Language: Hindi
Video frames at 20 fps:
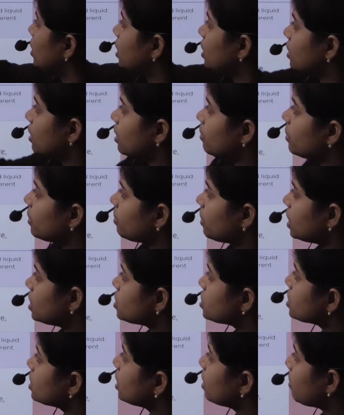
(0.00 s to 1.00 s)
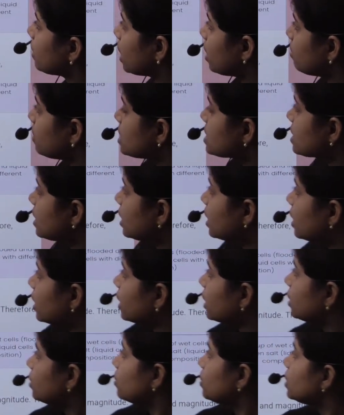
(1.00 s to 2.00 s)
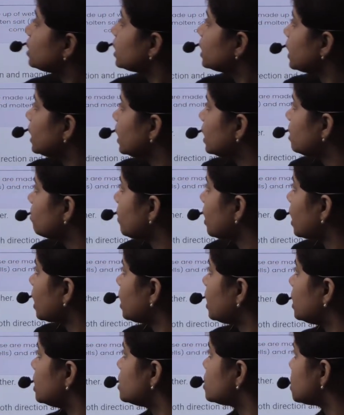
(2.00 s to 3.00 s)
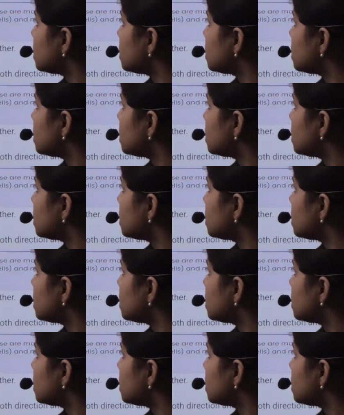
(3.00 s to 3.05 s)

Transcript: यहाँ पे मेंशन है प्राइमरी सेल का क्या होता है इनमें एनर्जी